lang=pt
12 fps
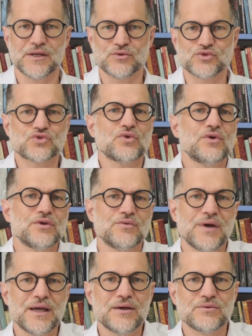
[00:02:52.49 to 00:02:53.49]
O
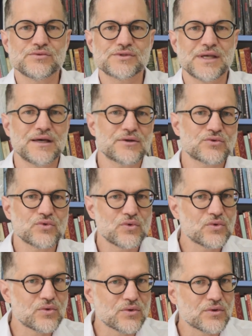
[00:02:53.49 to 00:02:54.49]
sonho é um
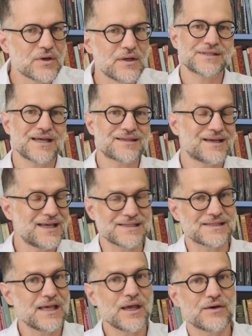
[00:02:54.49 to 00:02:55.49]
certo, uma certa
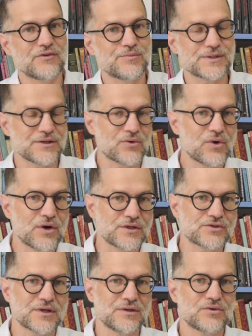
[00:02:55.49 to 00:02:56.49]
reserva
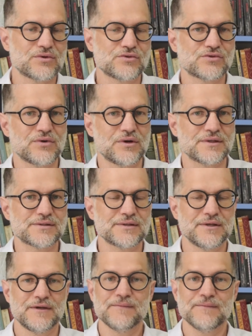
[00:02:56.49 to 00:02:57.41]
psicótica em todos nós?